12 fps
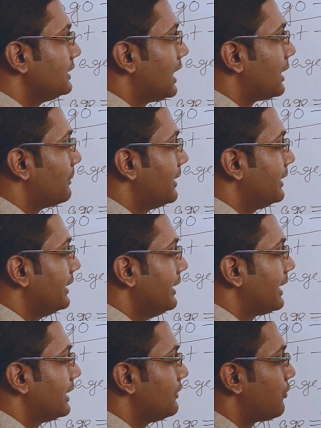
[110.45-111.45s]
তার মানে
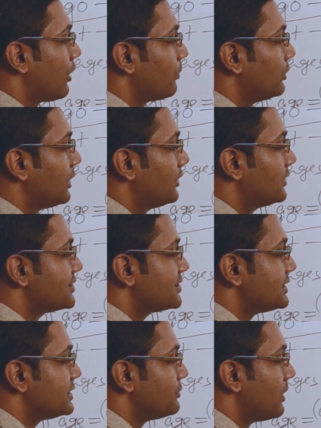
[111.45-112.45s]
এখানে ফর্মুলা হচ্ছে
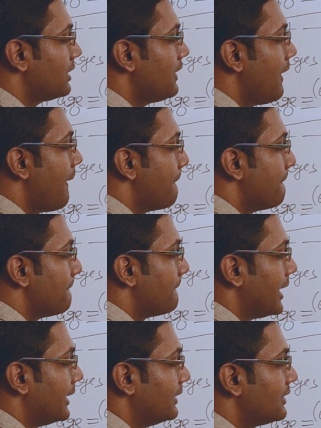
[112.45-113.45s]
টি ওয়ান
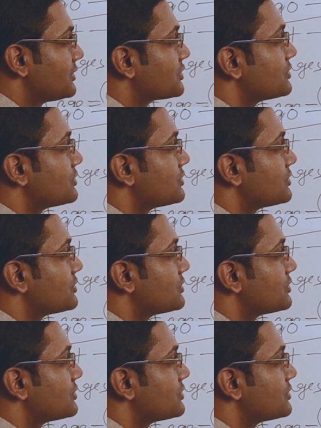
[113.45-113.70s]
মাইনাস